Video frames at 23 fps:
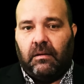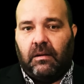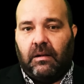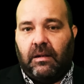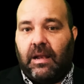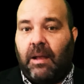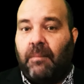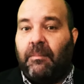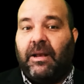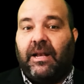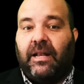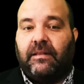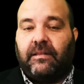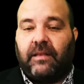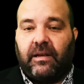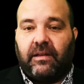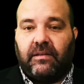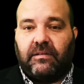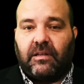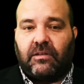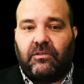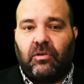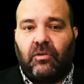La
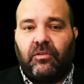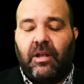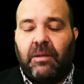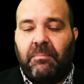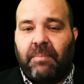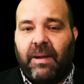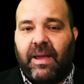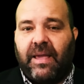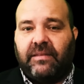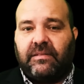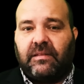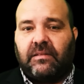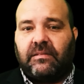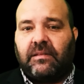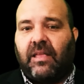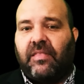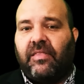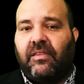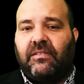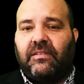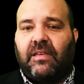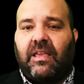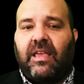militarización del país está
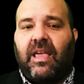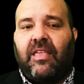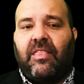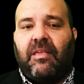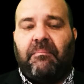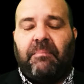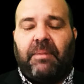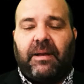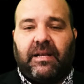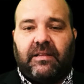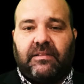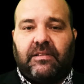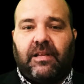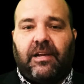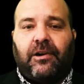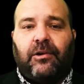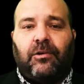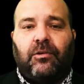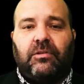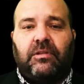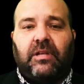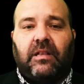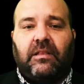diseñada para
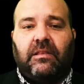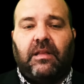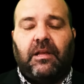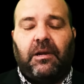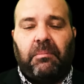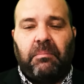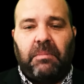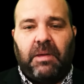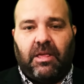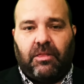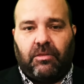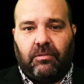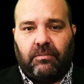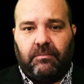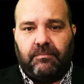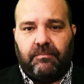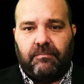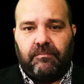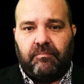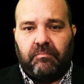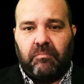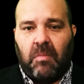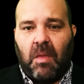hacernos sentir miedo,
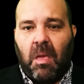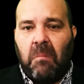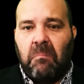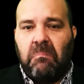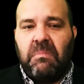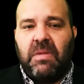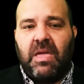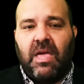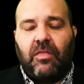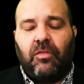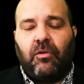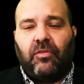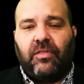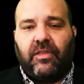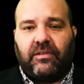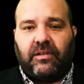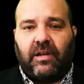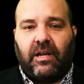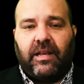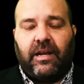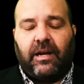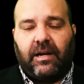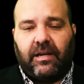miedo de
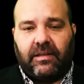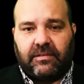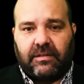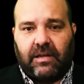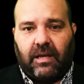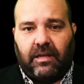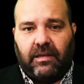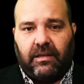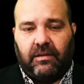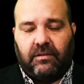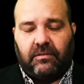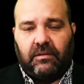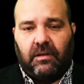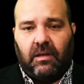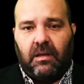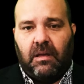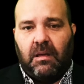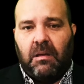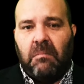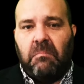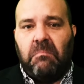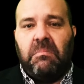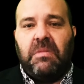salir a las calles,
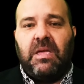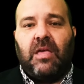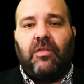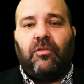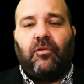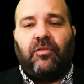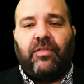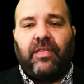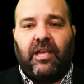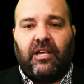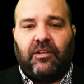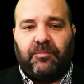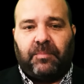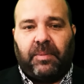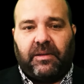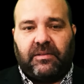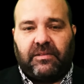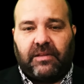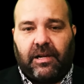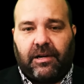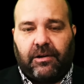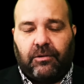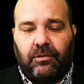miedo de
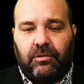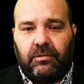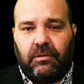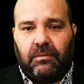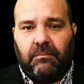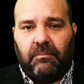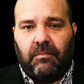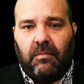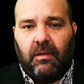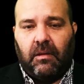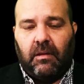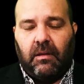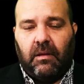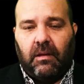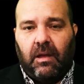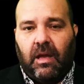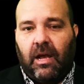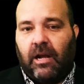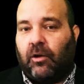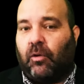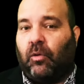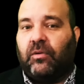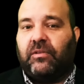expresarnos,
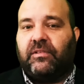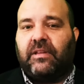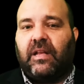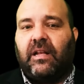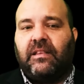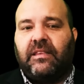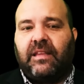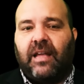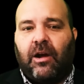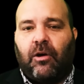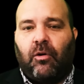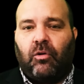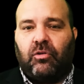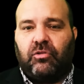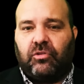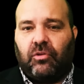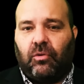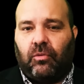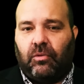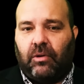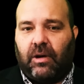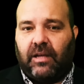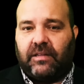el constante
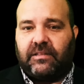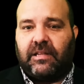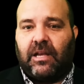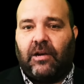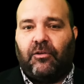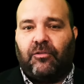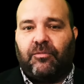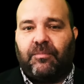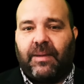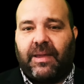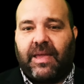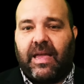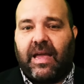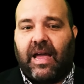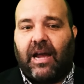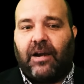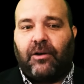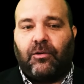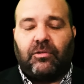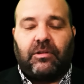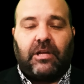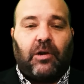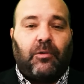acoso hacia los
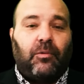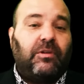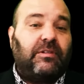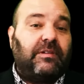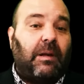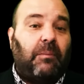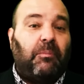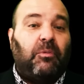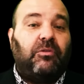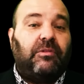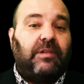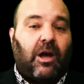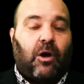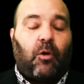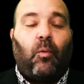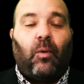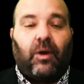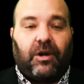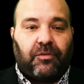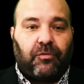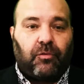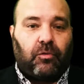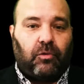mexicanos que no estamos de
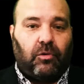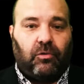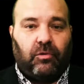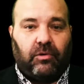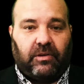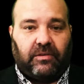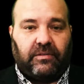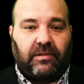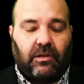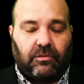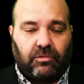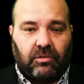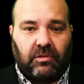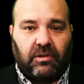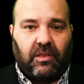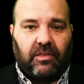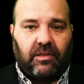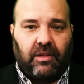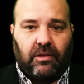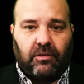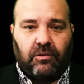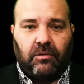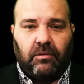acuerdo con lo que está
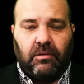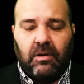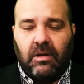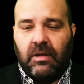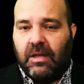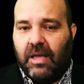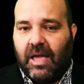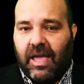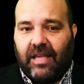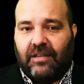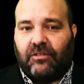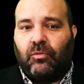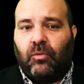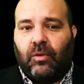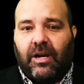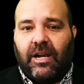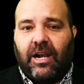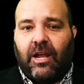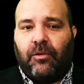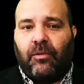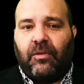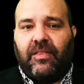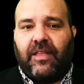sucediendo es un
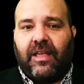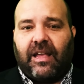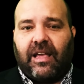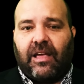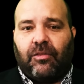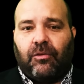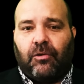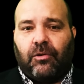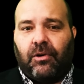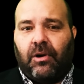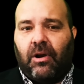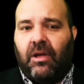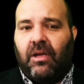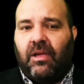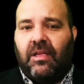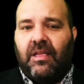claro indicador